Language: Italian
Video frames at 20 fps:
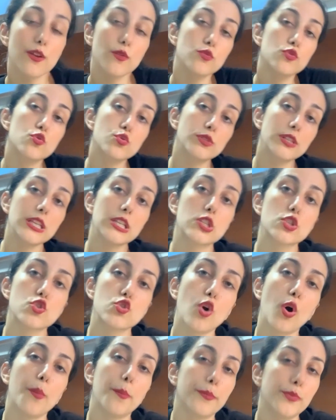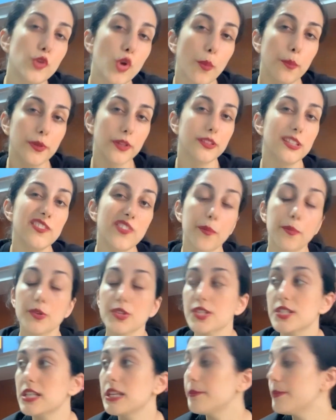giudizio più obiettivo
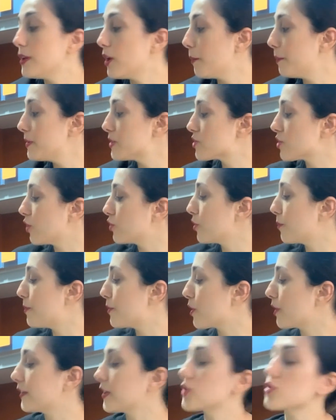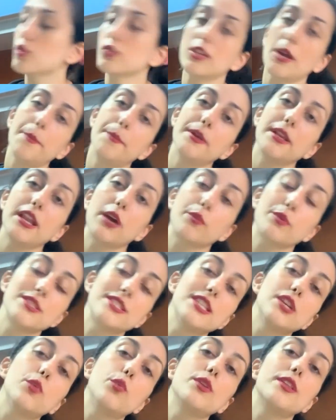possibile ho bisogno però adesso di aprire
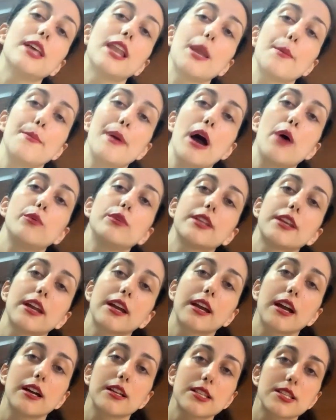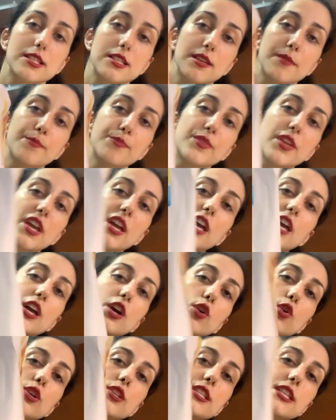questi qui della Bauli ragazzi,
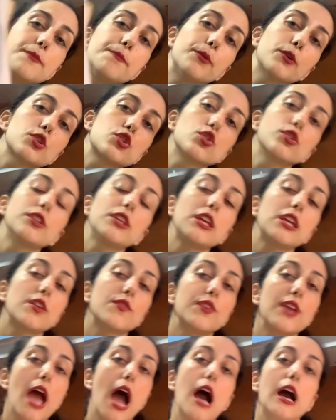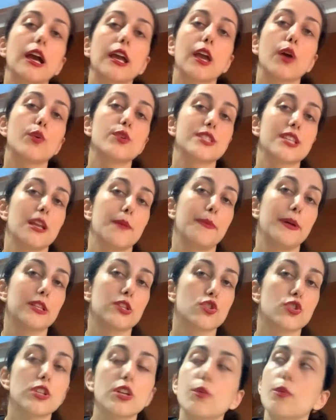così posso dirvi anche cosa ne
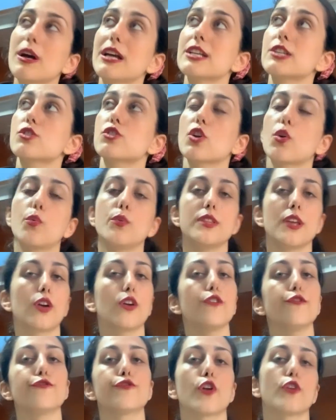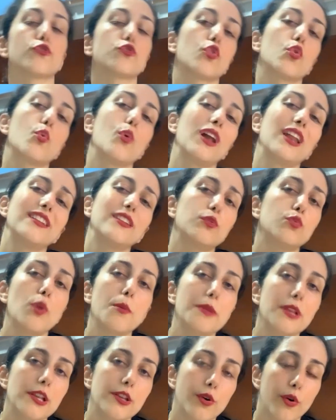penso di questo e quindi a confronto quale dei due
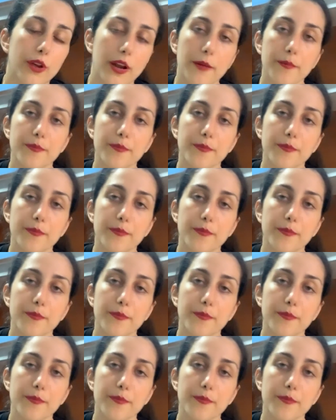migliore.